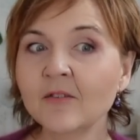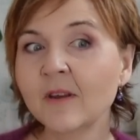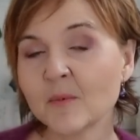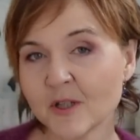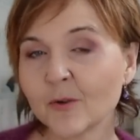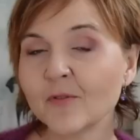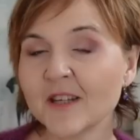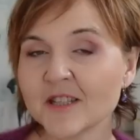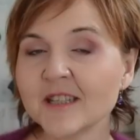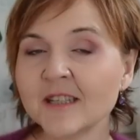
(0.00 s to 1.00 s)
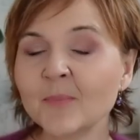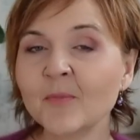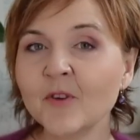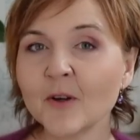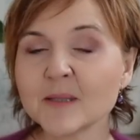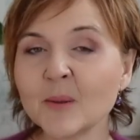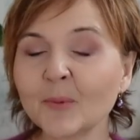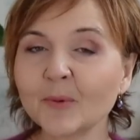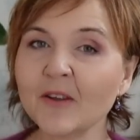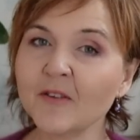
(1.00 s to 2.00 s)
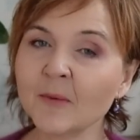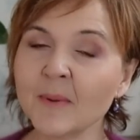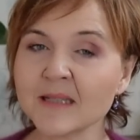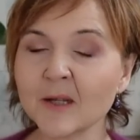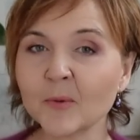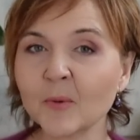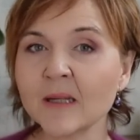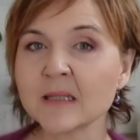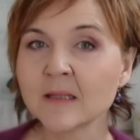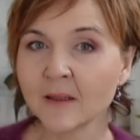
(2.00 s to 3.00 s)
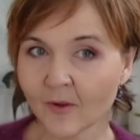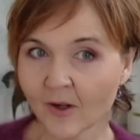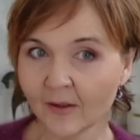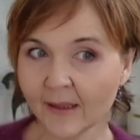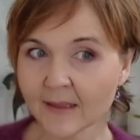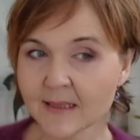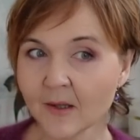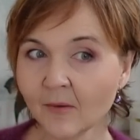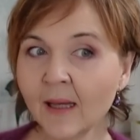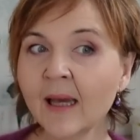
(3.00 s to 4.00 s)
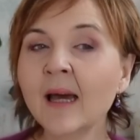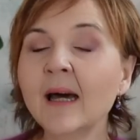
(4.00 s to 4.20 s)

Wiem, że również wiosną tutaj firma startuje z nową kolekcją.